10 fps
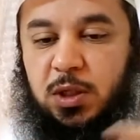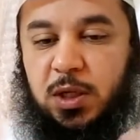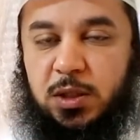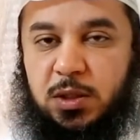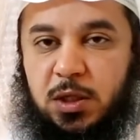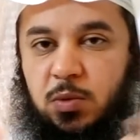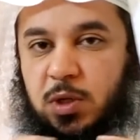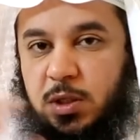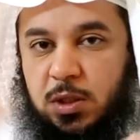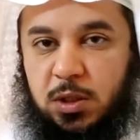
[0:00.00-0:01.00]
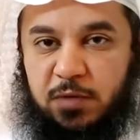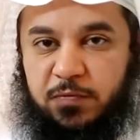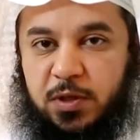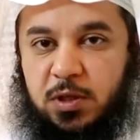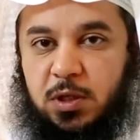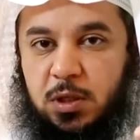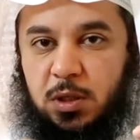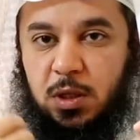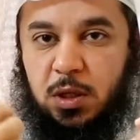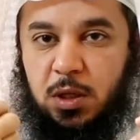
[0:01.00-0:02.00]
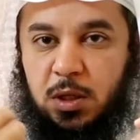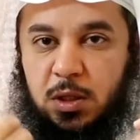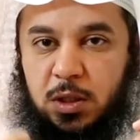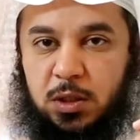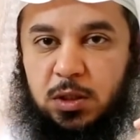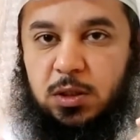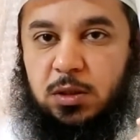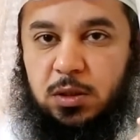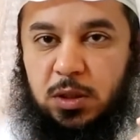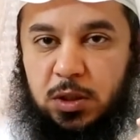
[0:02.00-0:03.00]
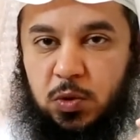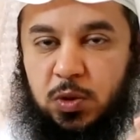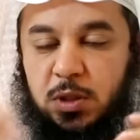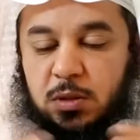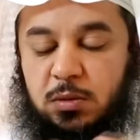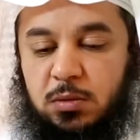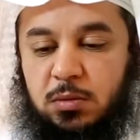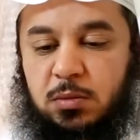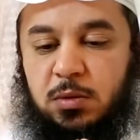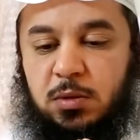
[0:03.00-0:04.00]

то есть не исчезнет, и не будет отнята от него, не будет съедена?»